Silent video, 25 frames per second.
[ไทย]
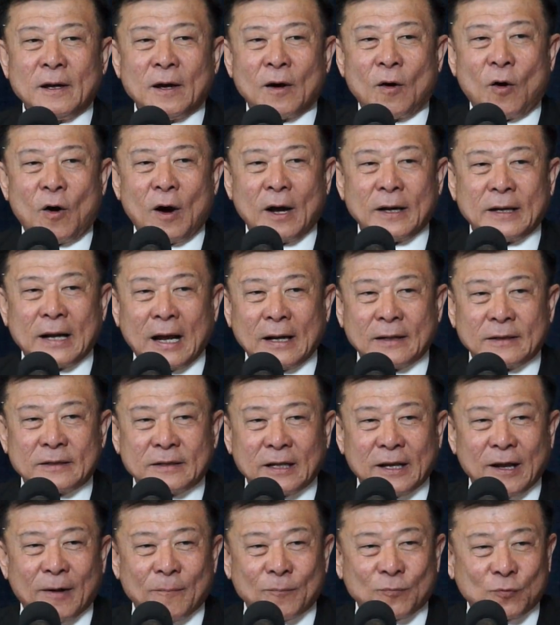ขอให้ท่าน
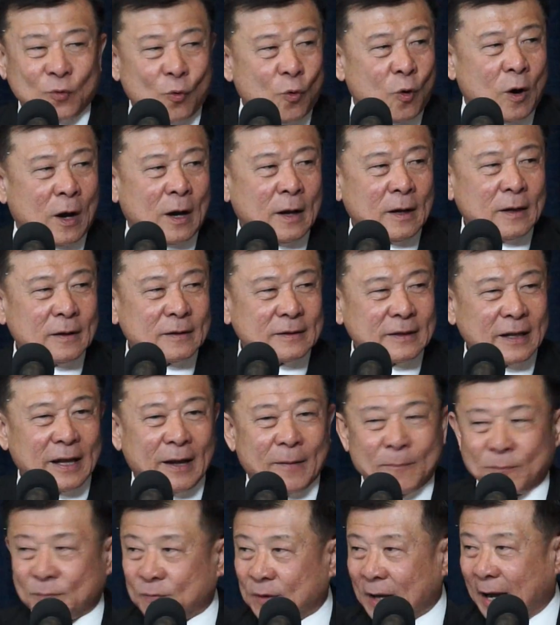เตรียมตัว เตรี
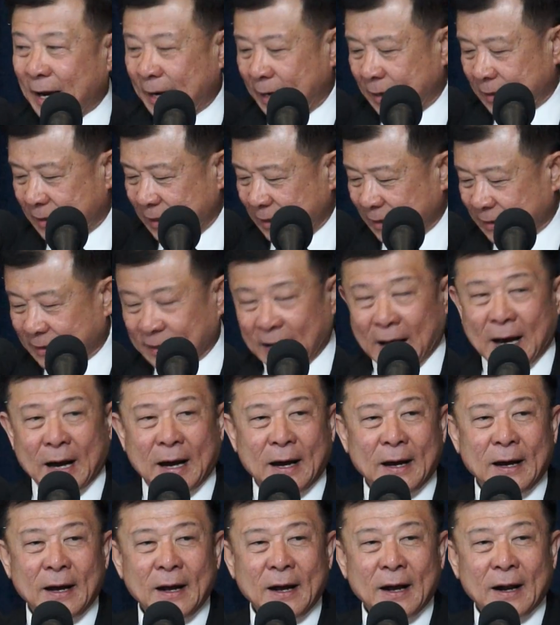ยมใจที่จะ
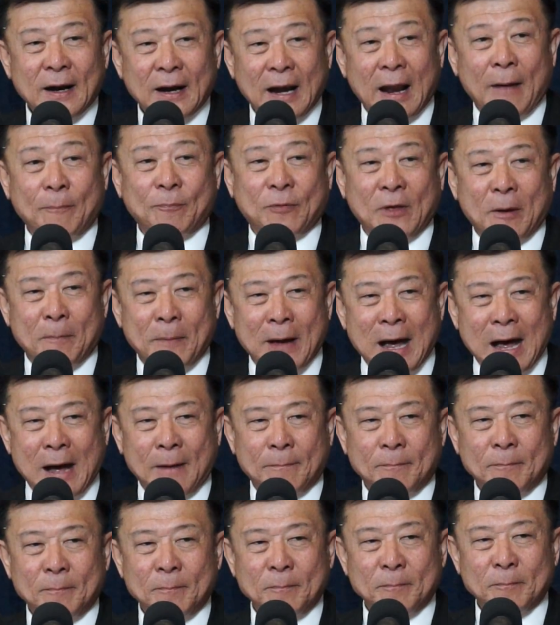รับสภาพ
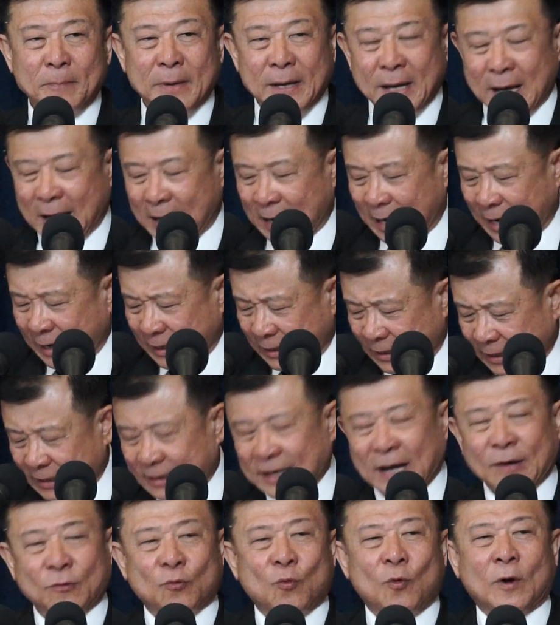มีอะไรที่
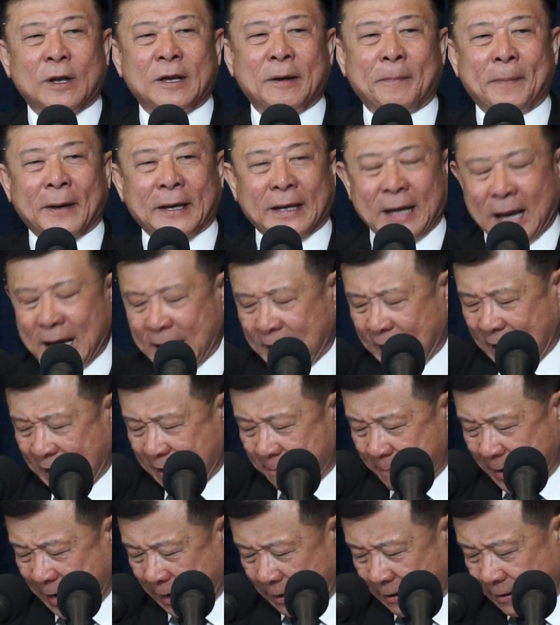ท่านควรจะไปแก้ไข
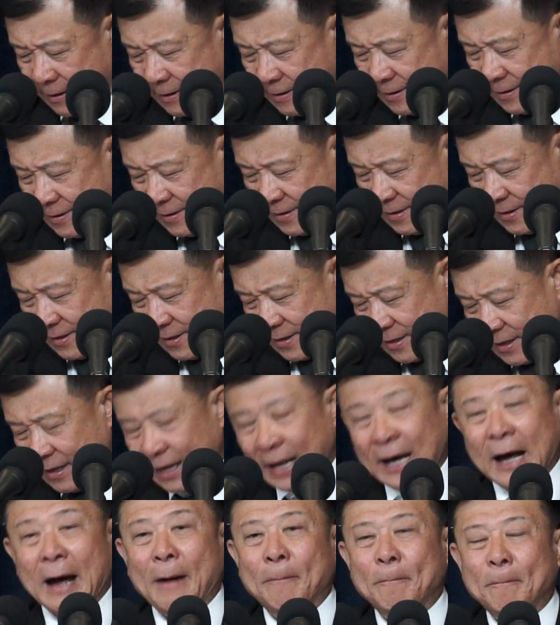บ้าง
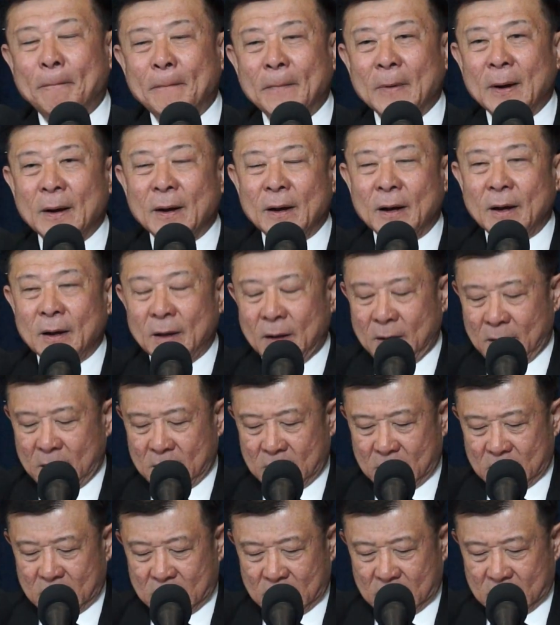นะครับ
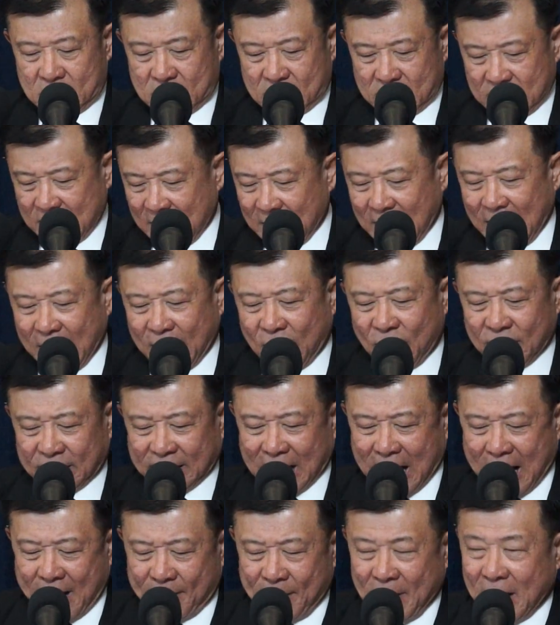อย่างไรก็
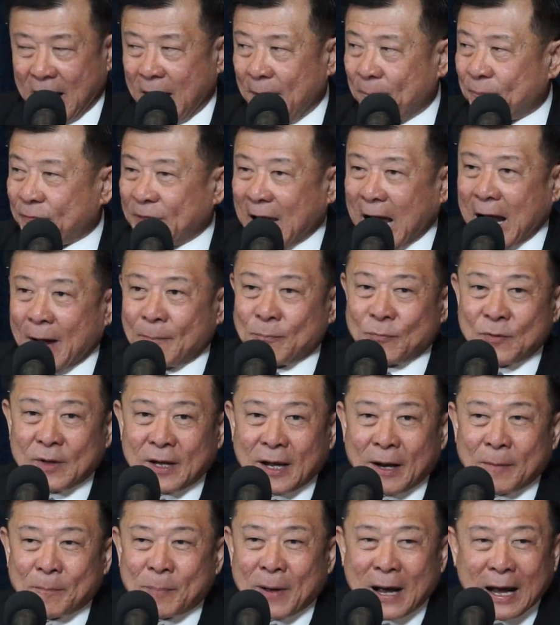ตามนะครับ สามเดื
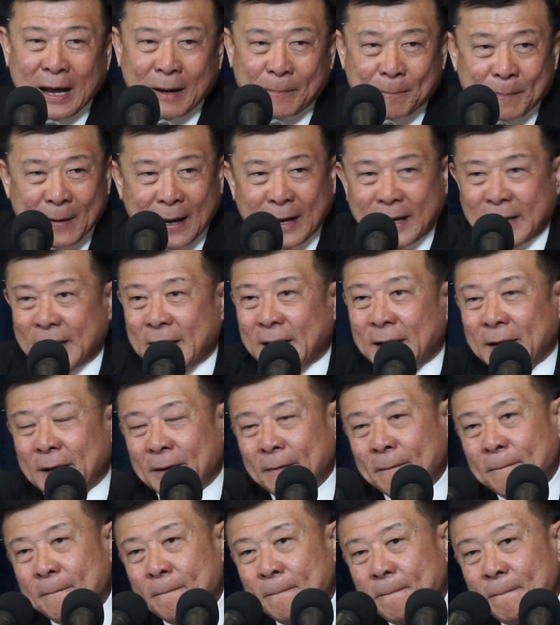อนผ่านไปนี่
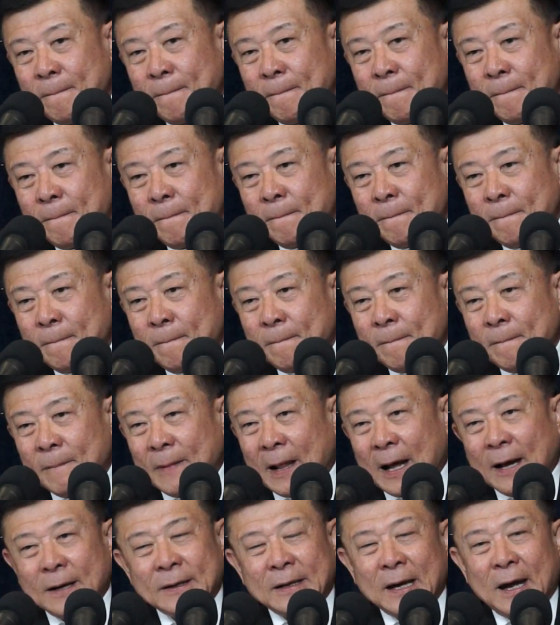
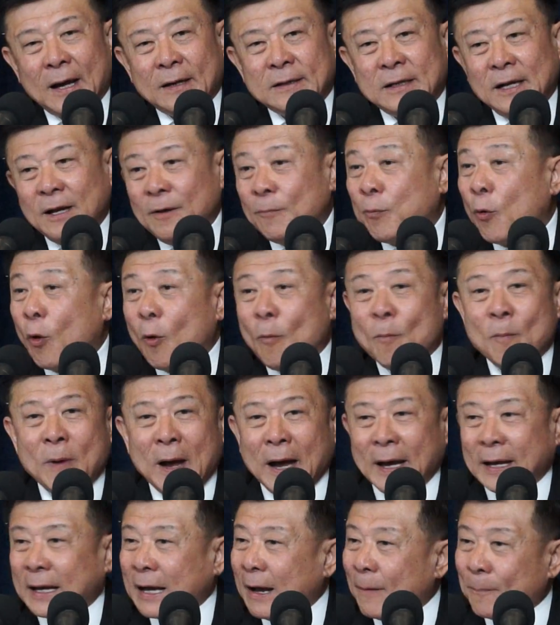หลังจากที่ผม
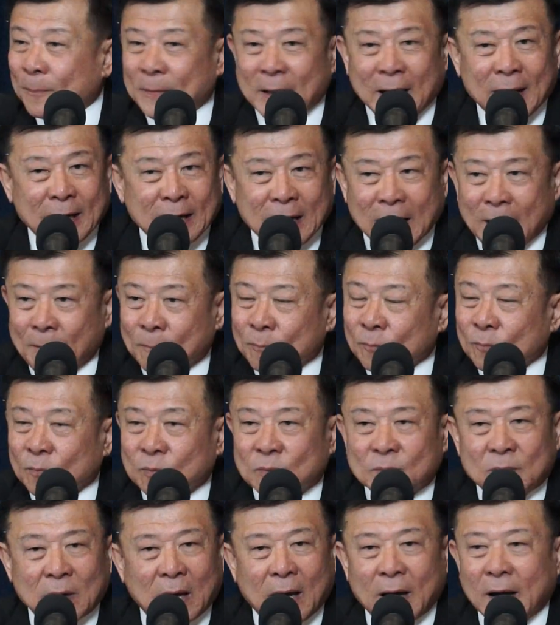ให้คำแนะ
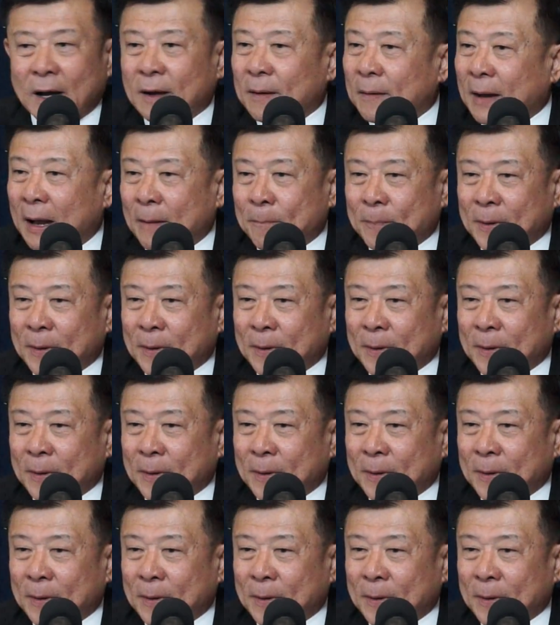นำเจอกัน